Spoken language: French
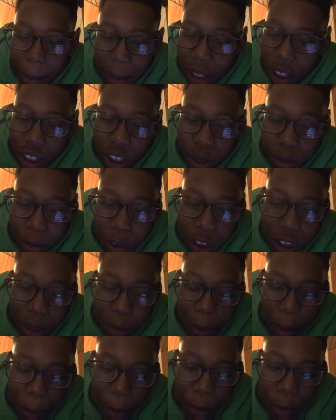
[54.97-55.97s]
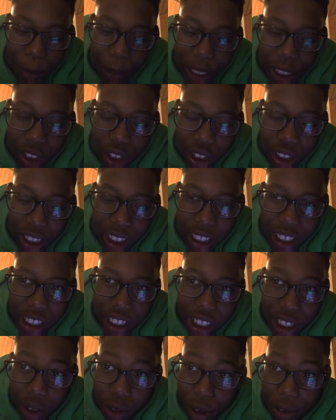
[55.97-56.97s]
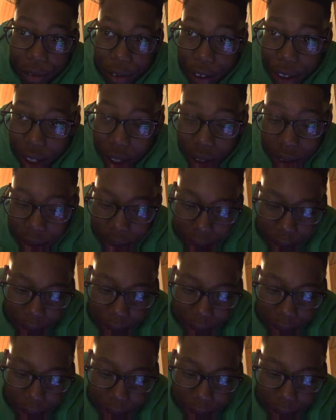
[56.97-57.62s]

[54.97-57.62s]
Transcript: malheureusement, j'ai pas pu parce que j'étais chez le coiffeur.